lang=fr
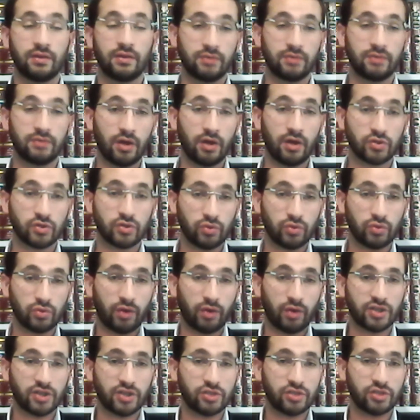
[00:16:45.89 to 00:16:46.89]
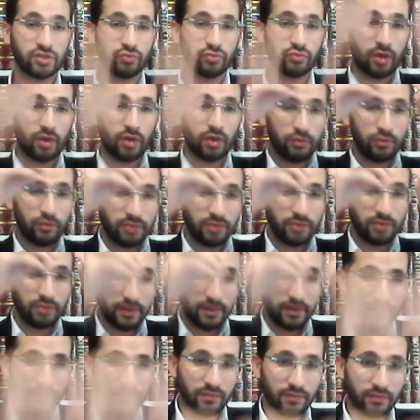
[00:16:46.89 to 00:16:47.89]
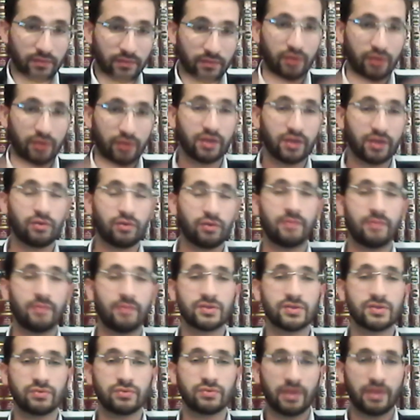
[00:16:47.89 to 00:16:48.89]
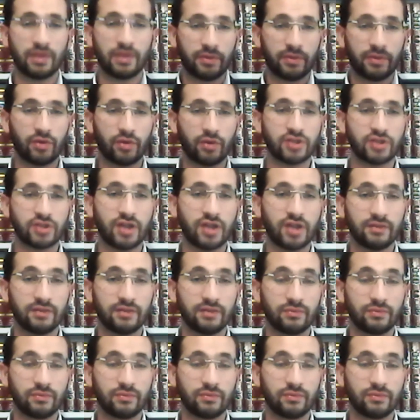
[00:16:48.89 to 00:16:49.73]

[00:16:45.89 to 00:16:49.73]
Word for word: non, selon Rachid, tu dois allumer à l'entrée de la maison, il n'y a pas de rachat.